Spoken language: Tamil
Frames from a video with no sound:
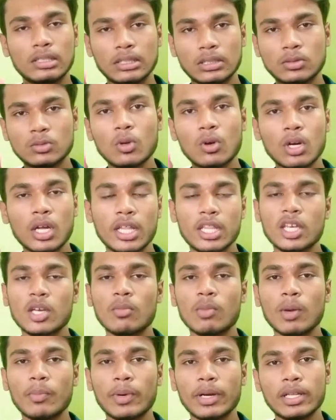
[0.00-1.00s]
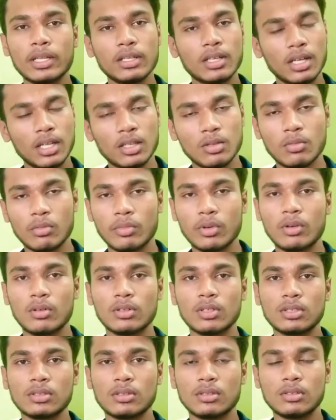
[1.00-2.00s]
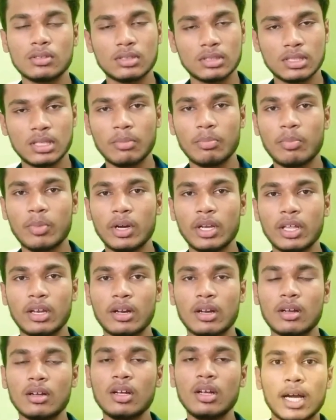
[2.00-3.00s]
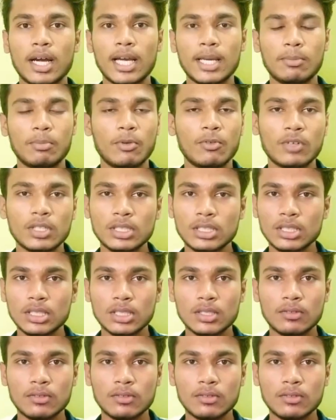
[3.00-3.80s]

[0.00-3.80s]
டிஸ்கவுண்ட் அதிகமாக பண்ணியிருந்தாலும் இந்த மொபைல் வந்து ஸ்கிப் பண்ணிடுங்க இப்போ வந்து